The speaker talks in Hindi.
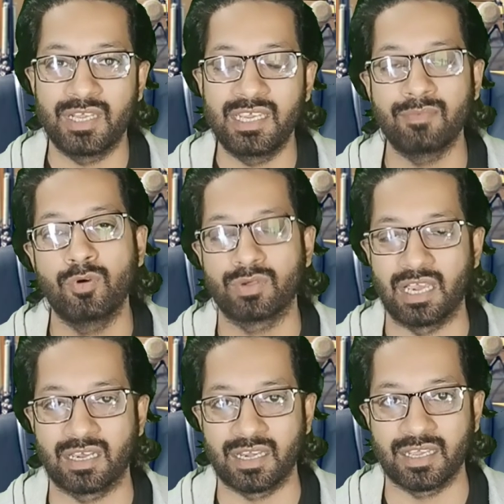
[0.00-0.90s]
नहीं है वो
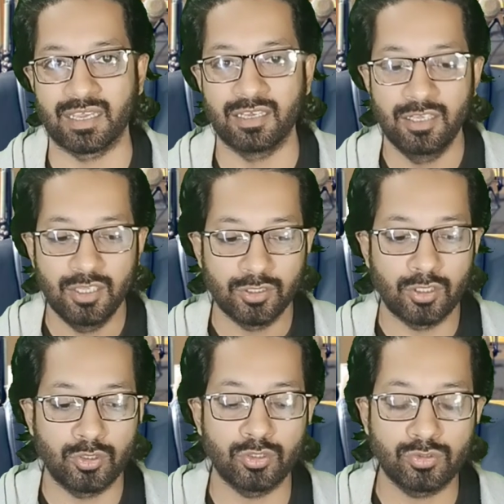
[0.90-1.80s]
क्या करेंगे तो
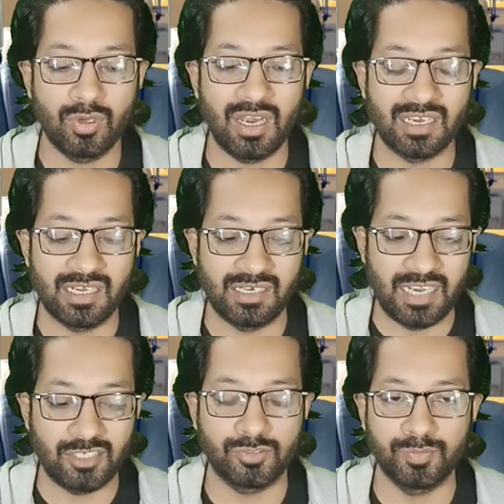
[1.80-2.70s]
दोस्तों अगर
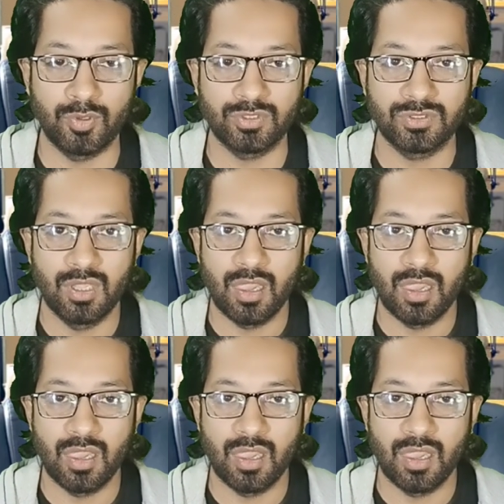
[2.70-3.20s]
लेट सपोज